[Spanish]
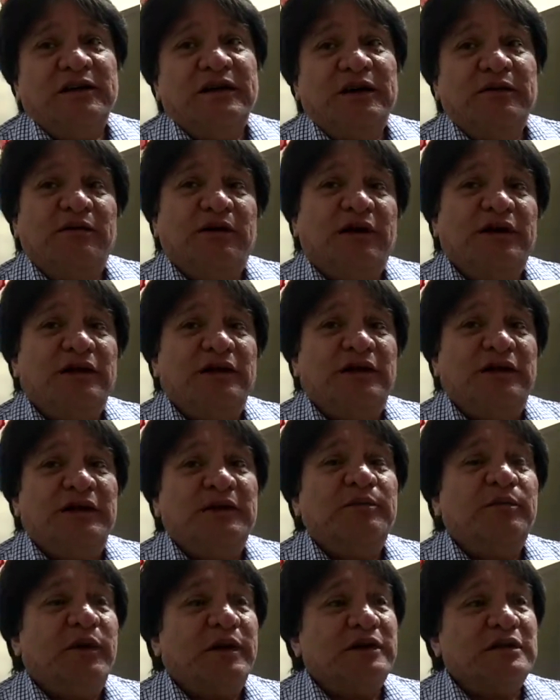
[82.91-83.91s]
que van
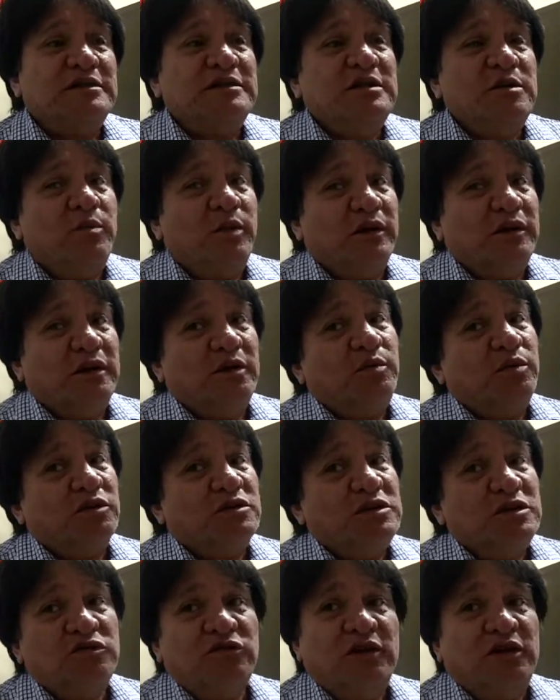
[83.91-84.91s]
y participan del
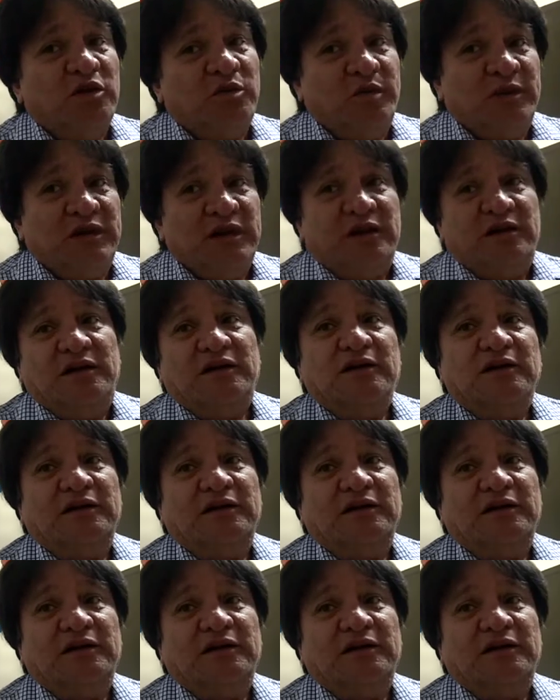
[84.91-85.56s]
proceso en el hospital.